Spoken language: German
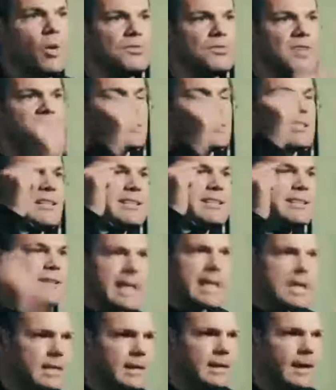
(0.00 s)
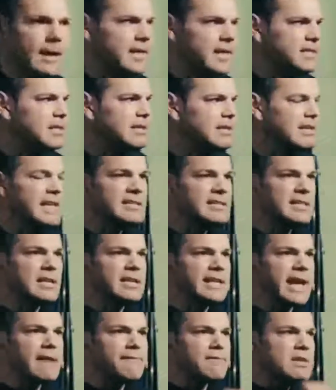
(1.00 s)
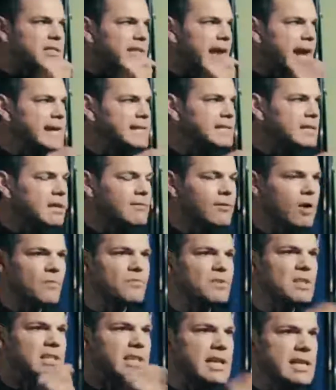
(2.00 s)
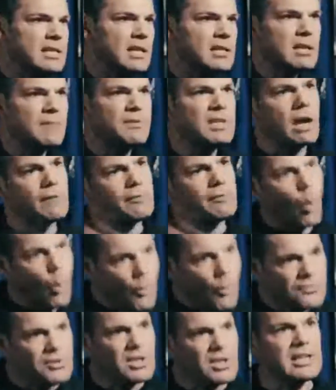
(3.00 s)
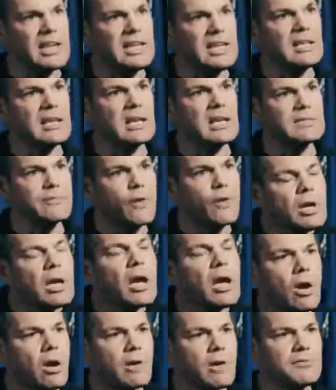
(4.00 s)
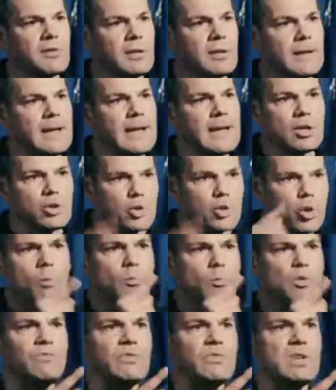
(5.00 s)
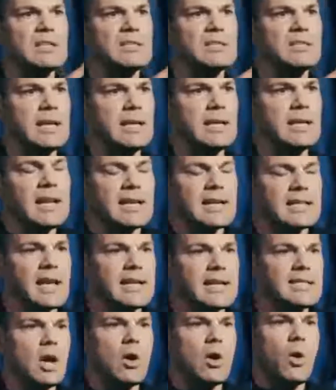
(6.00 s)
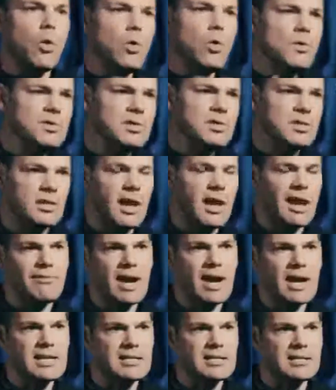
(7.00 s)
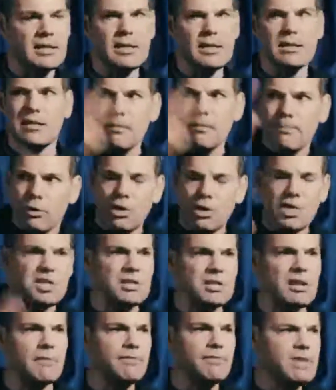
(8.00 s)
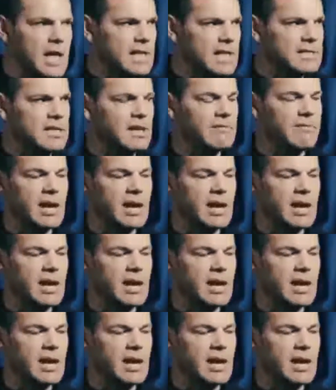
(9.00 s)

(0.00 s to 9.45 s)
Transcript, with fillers: Und es sind Kinder, es sind letztendlich etwas älter gewordene Kinder, die wieder auf unsere Kinder das Feuer eröffnen. So müssen wir das sehen. Das heißt, unsere Erwachsenen, die Politiker, wir als